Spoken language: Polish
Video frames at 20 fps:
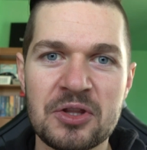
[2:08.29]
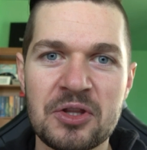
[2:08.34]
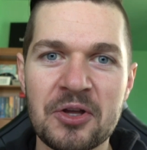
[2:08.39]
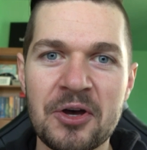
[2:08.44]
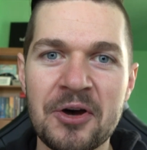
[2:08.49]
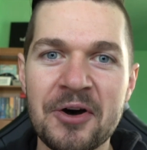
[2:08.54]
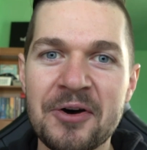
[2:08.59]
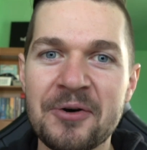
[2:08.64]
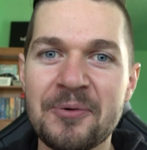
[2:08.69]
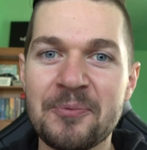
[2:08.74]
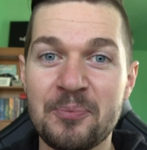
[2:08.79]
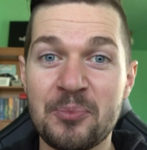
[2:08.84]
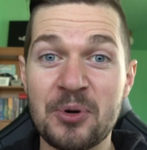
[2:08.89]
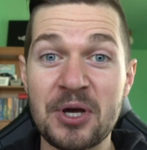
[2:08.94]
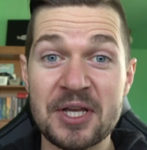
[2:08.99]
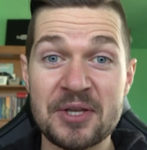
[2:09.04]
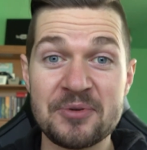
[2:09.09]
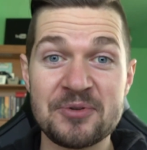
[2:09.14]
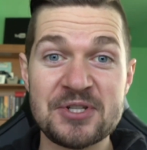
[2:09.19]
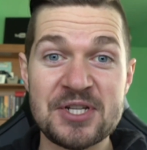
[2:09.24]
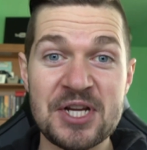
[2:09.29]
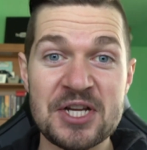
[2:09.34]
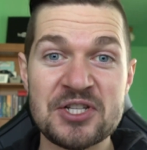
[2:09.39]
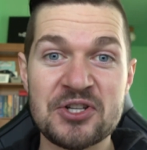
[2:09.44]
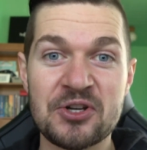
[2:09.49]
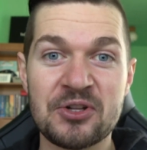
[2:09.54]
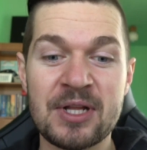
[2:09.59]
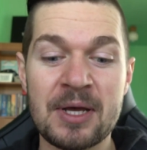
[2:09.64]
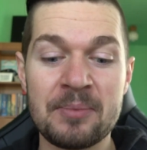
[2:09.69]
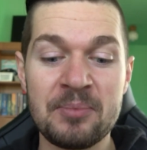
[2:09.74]
to po jakimś
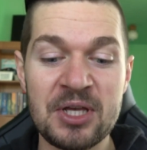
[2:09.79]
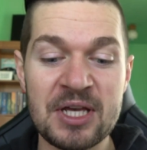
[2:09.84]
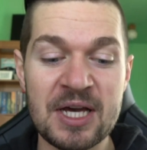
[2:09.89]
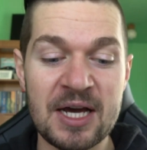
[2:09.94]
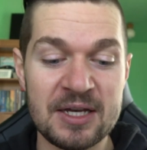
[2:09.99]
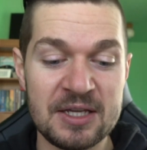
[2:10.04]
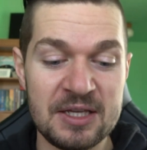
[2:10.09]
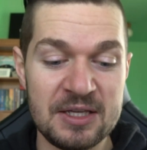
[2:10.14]
czasie ona mija.